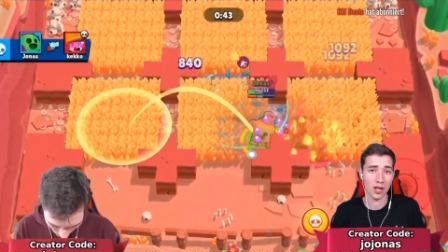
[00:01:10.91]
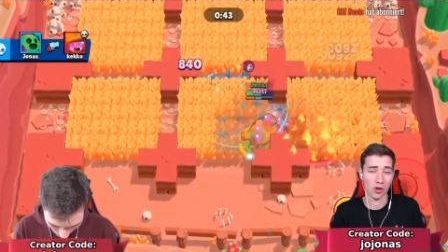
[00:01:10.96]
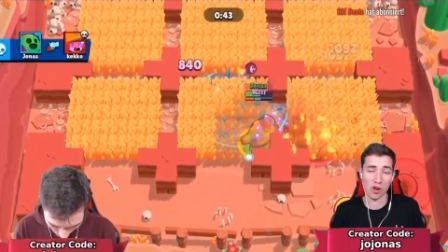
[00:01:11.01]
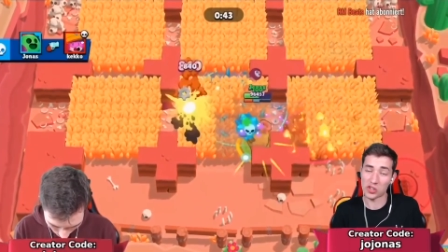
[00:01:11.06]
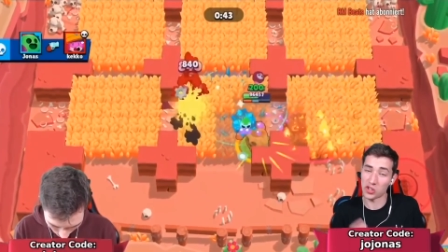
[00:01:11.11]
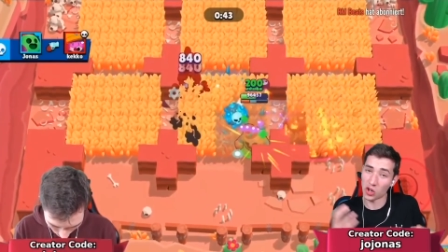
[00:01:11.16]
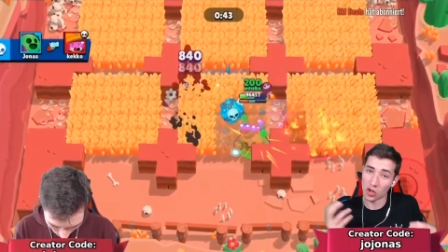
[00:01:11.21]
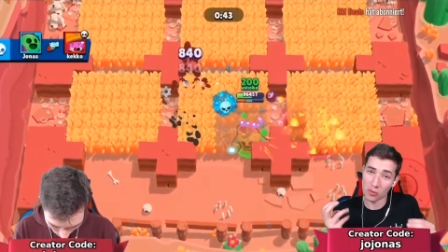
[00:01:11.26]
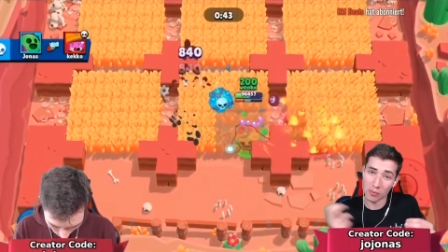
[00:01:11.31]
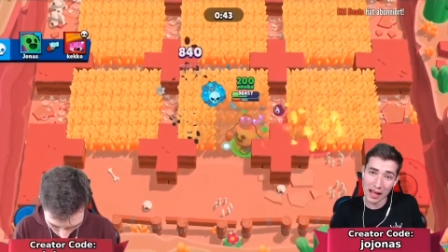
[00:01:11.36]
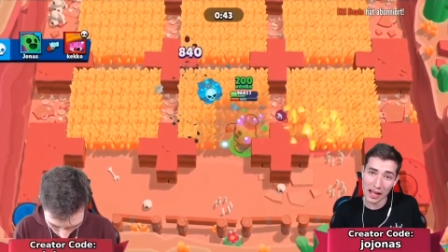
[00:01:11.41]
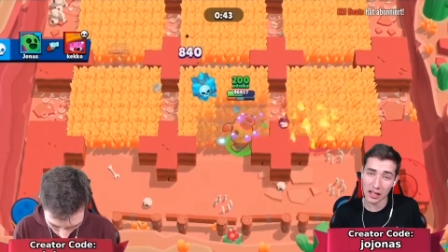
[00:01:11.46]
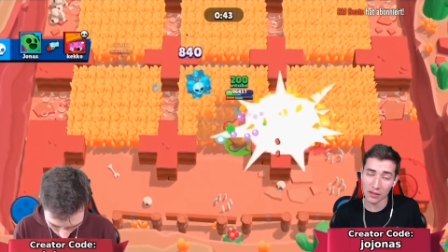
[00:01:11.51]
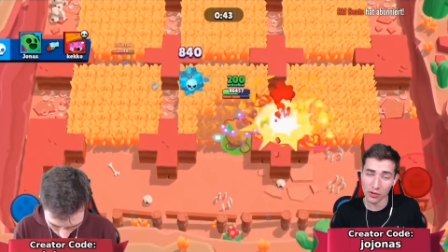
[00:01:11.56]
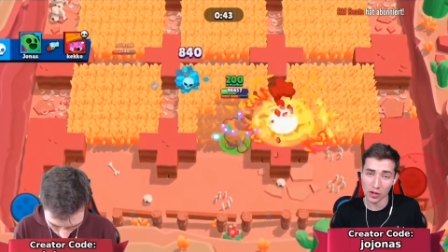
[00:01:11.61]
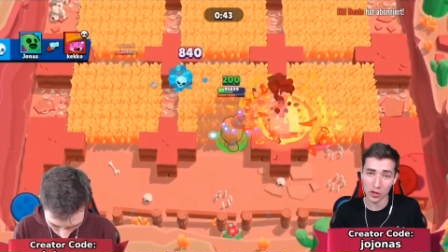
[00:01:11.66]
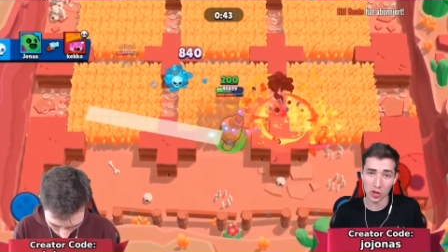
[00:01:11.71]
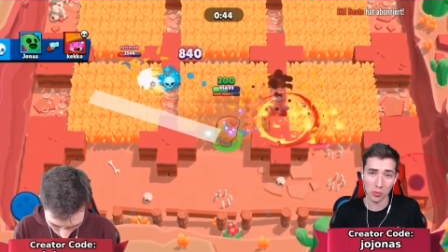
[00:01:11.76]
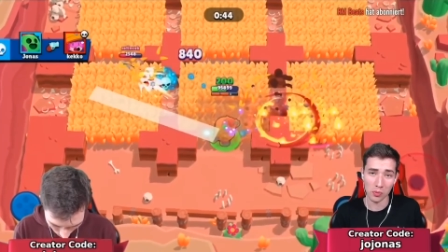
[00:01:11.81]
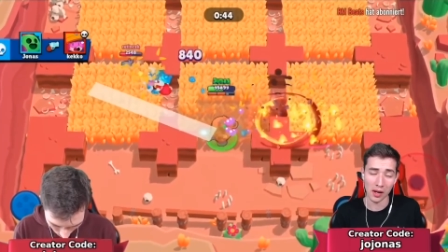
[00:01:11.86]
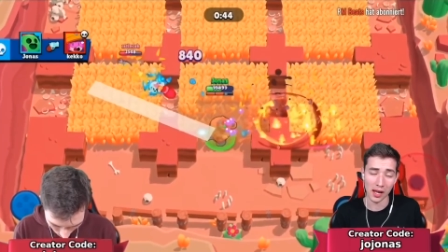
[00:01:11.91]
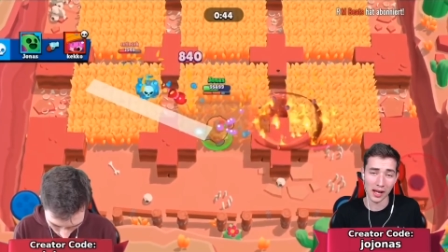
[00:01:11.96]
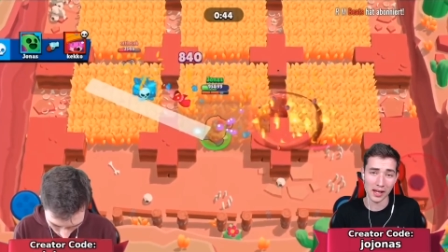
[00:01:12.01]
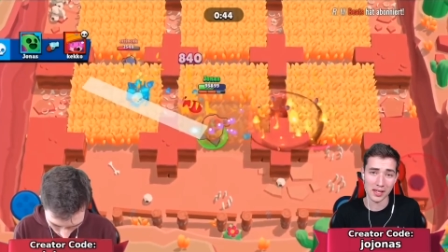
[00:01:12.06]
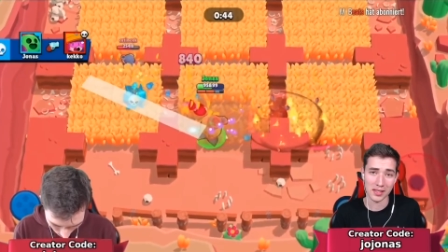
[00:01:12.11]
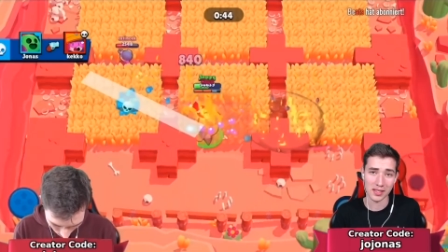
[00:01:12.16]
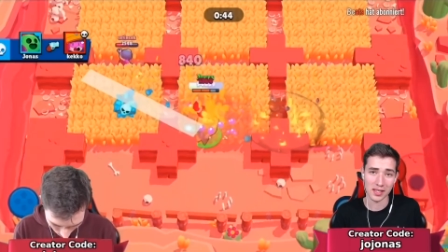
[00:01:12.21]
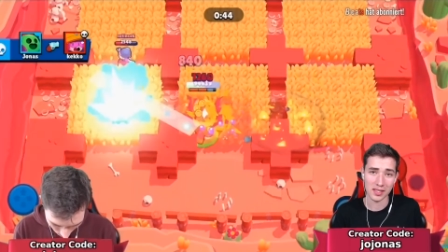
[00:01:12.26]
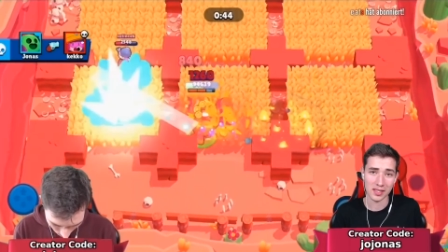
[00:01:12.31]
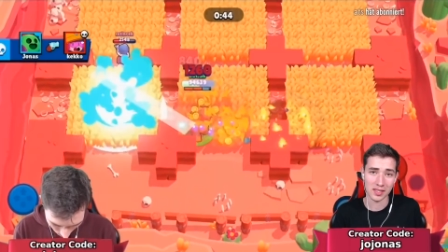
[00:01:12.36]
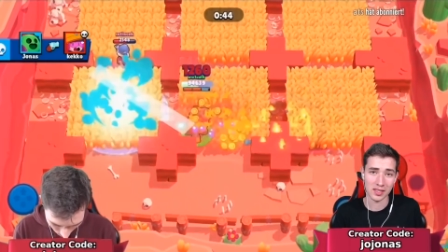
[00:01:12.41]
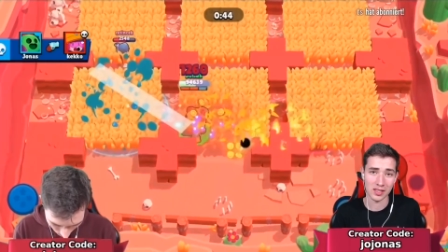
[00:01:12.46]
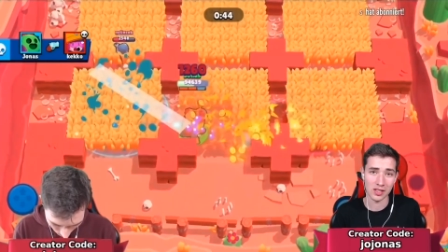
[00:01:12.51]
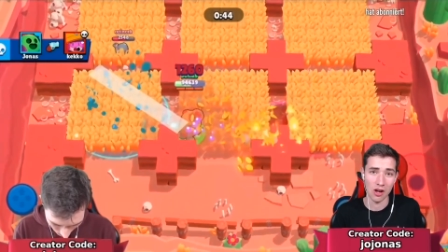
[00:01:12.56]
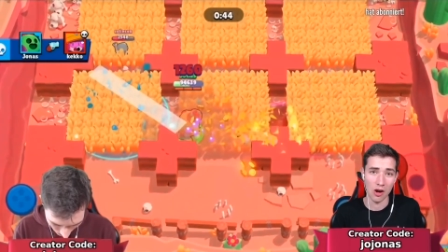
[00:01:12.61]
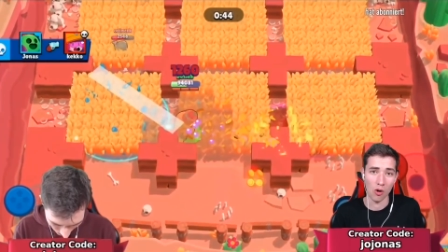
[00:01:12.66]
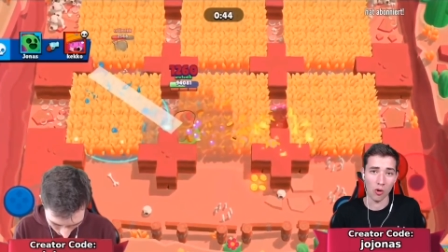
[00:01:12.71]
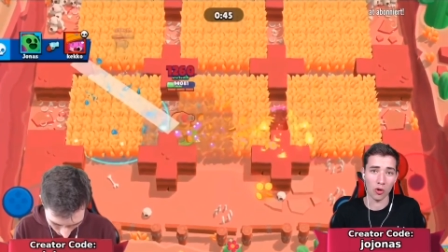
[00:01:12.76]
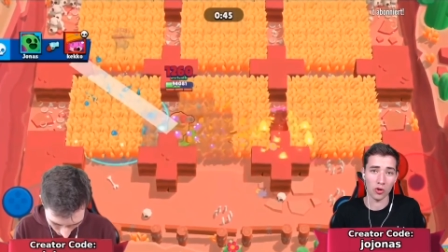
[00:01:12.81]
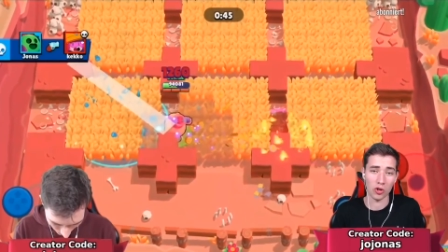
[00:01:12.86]
konnte noch Markenverdoppler einsetzen
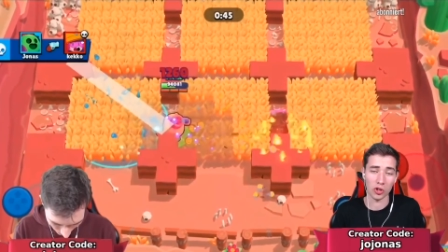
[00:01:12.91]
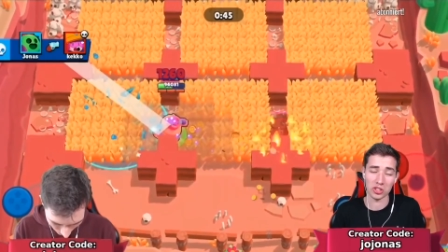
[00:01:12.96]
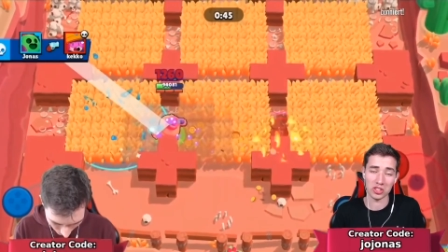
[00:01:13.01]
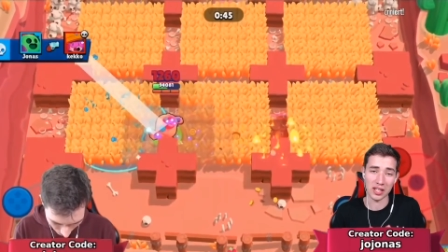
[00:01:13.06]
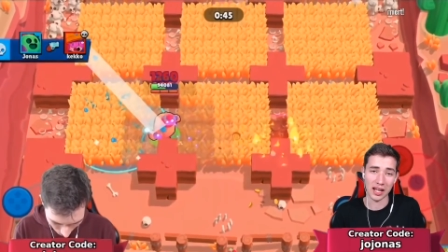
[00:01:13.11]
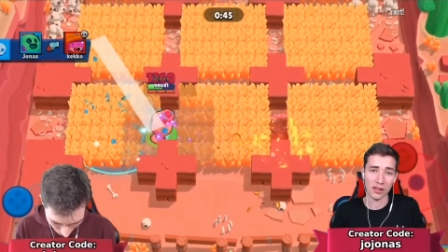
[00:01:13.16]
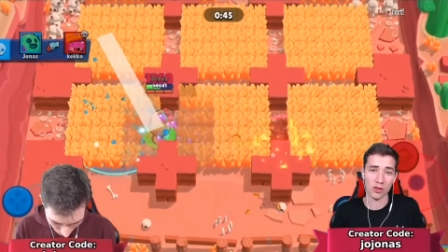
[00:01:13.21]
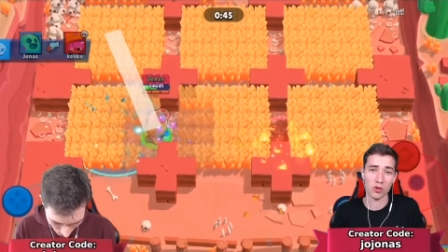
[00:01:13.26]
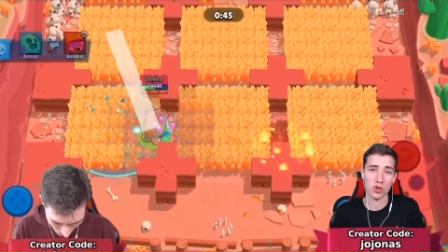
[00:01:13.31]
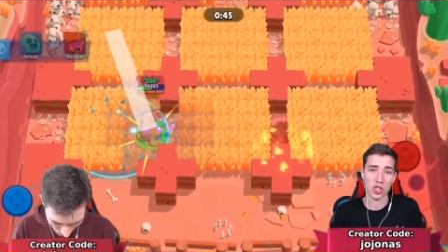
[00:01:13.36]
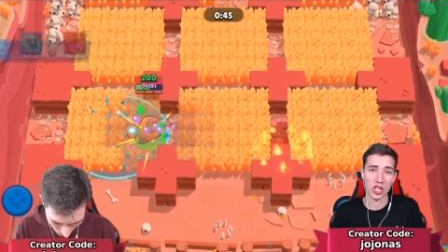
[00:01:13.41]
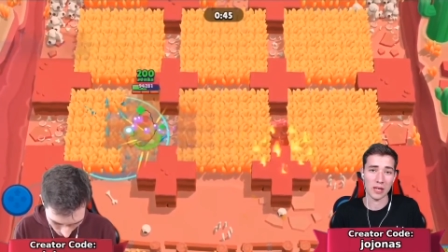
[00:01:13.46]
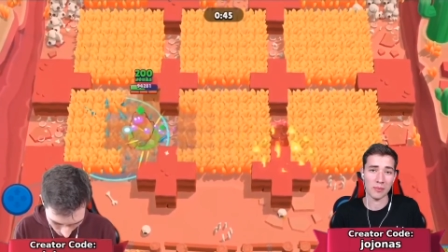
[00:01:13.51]
und konnte dadurch